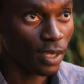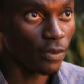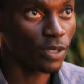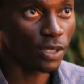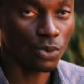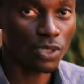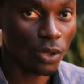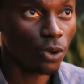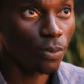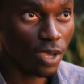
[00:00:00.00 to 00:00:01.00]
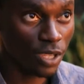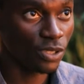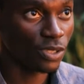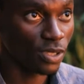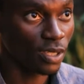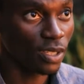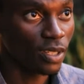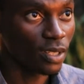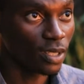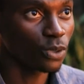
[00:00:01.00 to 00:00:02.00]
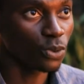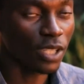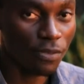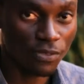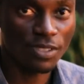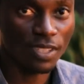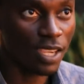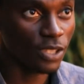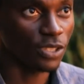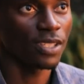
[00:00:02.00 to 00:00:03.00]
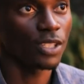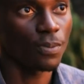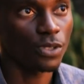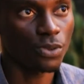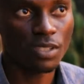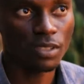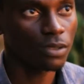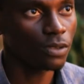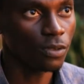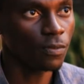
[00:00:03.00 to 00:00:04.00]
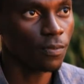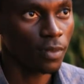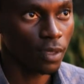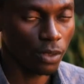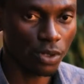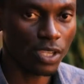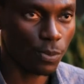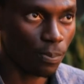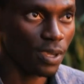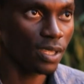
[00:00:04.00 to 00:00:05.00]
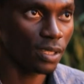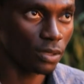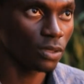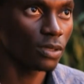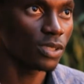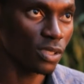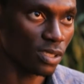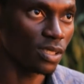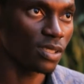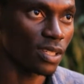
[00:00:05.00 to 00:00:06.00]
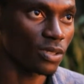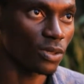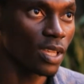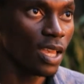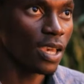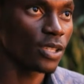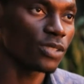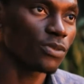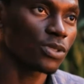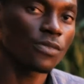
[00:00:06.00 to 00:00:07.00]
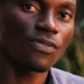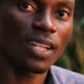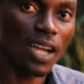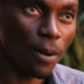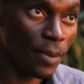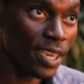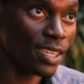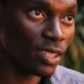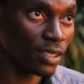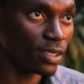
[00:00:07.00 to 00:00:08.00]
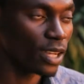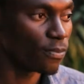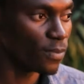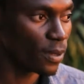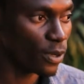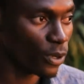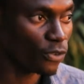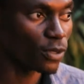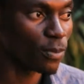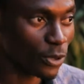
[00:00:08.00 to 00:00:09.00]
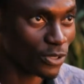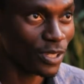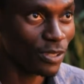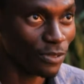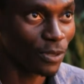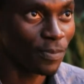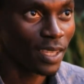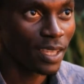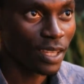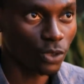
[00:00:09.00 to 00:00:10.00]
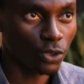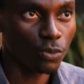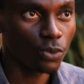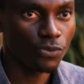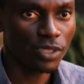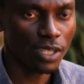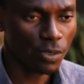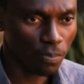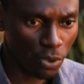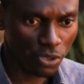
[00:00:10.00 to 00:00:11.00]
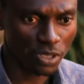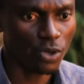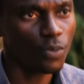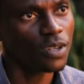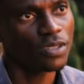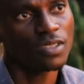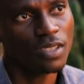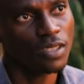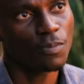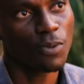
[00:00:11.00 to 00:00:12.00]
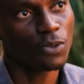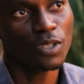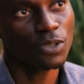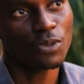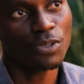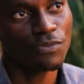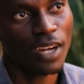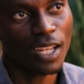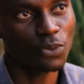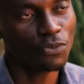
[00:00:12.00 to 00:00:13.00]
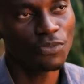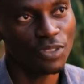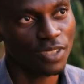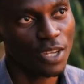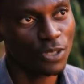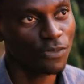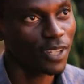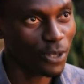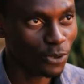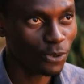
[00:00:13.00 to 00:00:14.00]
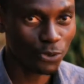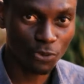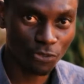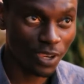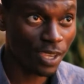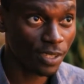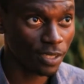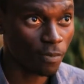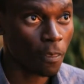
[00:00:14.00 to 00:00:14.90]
veja, tu já comeste, ah, tu já fizeste, as pessoas não, não respeitam, não, sim, essas coisas. E se você falar bem, da, da melhor forma possível, todo mundo fica assim, poxa, como assim esse português não se fala? Tu fizeste, fala logo, tu fez.